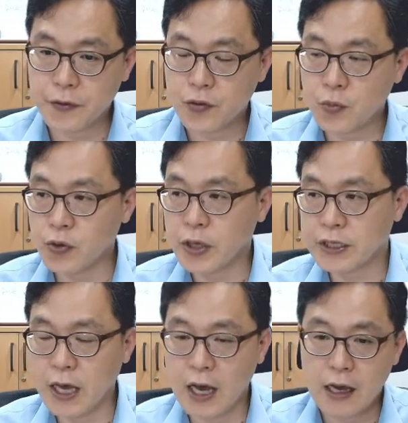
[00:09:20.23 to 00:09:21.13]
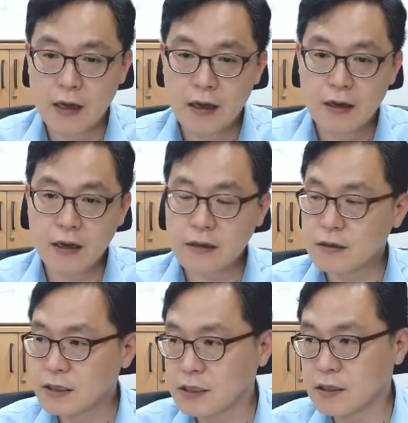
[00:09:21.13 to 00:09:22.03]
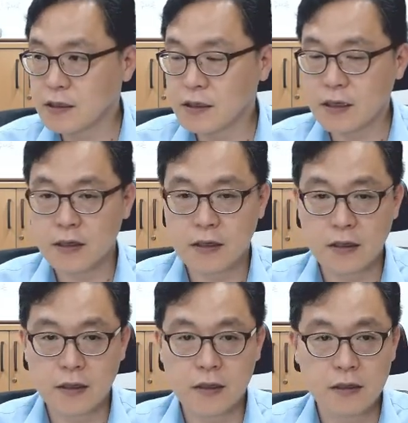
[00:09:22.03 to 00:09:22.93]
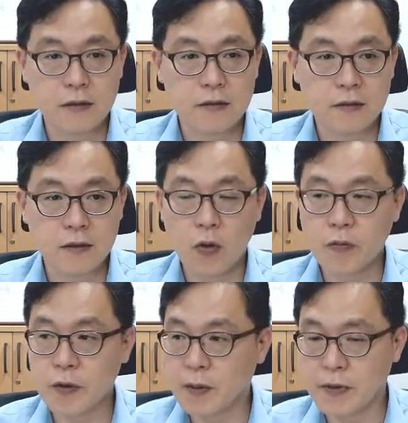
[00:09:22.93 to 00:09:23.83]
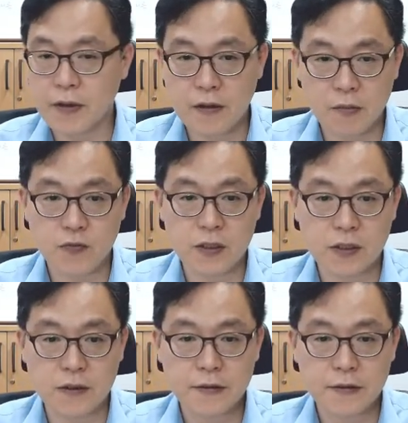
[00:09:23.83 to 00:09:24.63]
요 모양이다. 라는 걸 찾아내는 게 이 그 옵티멀 BST 문제.